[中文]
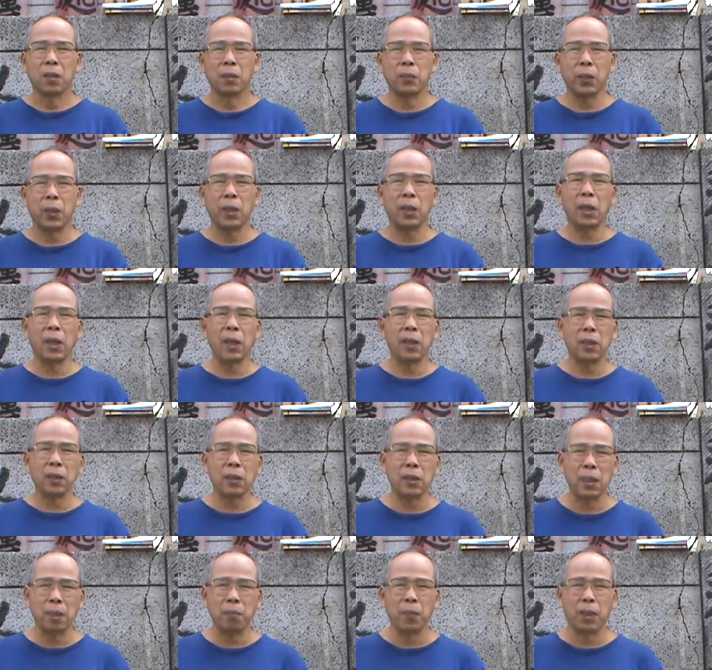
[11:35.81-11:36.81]
原来
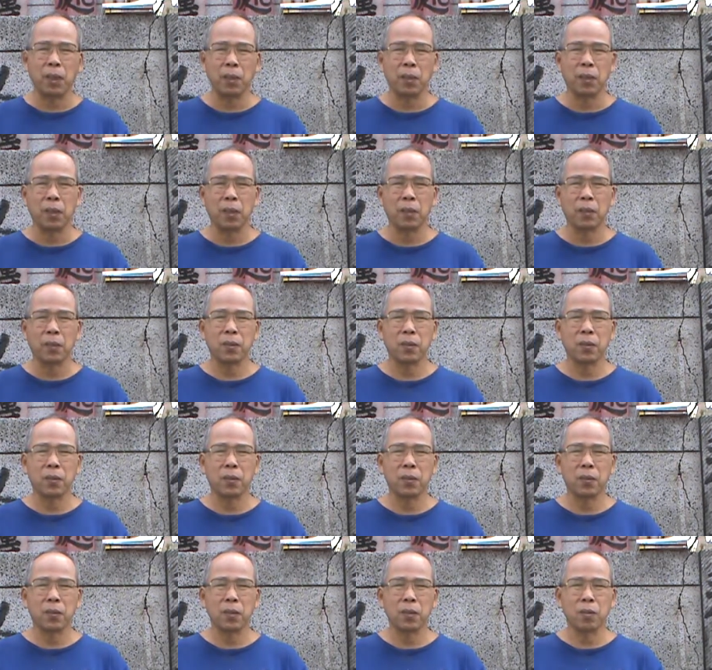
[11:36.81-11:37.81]
三毛哈，
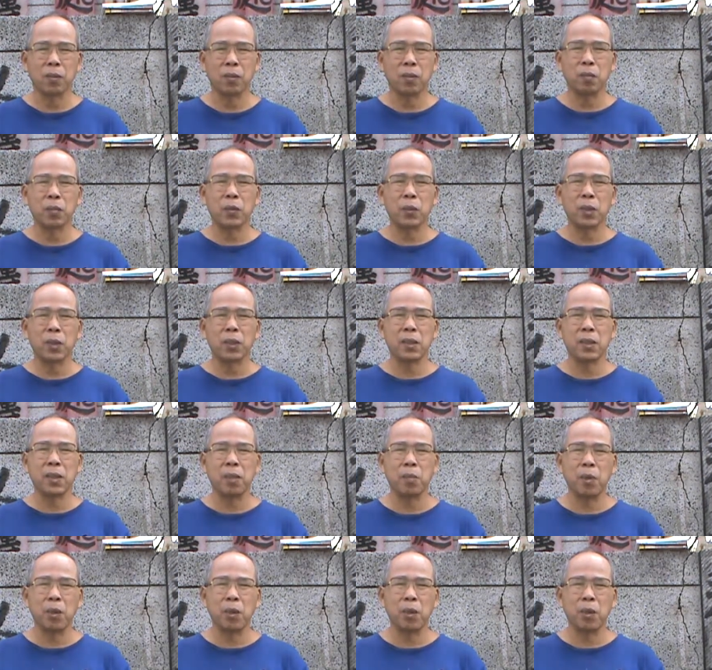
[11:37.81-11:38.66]
我们的三